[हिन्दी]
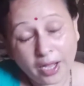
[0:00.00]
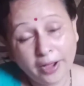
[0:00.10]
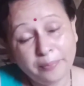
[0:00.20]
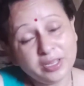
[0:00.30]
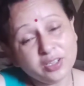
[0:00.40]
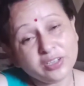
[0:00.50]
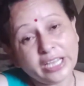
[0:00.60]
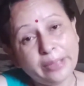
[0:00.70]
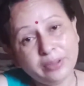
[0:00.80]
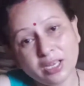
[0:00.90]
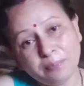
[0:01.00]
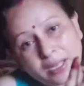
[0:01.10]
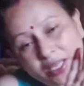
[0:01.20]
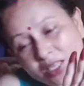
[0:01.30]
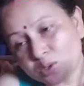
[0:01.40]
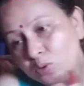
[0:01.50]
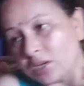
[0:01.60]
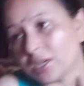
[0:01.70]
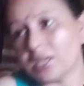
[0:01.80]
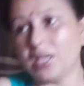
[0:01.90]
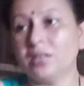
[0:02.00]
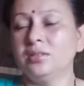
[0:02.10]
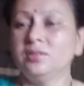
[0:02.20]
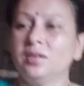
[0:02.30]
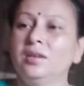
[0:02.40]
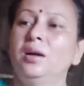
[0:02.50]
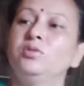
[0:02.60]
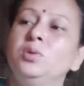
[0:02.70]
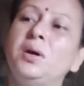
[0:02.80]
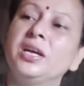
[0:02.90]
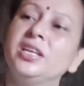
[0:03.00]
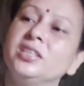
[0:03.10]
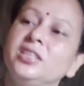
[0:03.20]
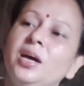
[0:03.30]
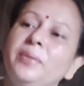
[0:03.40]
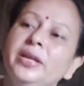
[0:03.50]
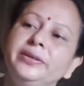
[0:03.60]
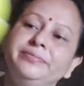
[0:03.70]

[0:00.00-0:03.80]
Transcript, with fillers: हमने तो कैमी के लिए पहले ही स्टोर कर रखा है छुपा के रखते थे हमारे